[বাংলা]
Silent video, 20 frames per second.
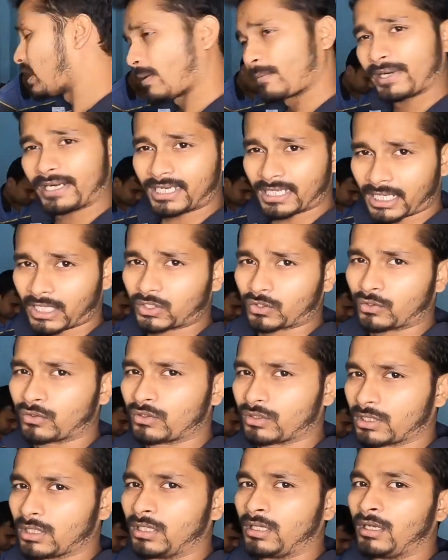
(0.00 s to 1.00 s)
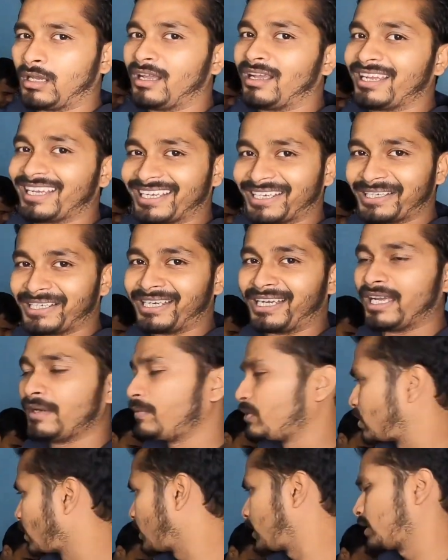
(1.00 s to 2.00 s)
আমার এটা কাজ করছে এই
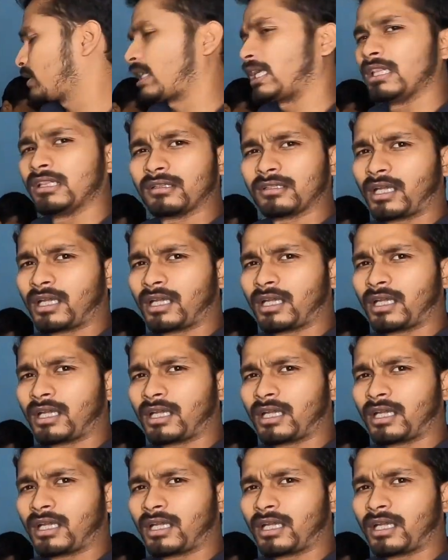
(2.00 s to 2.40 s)
বিষয়ে কাল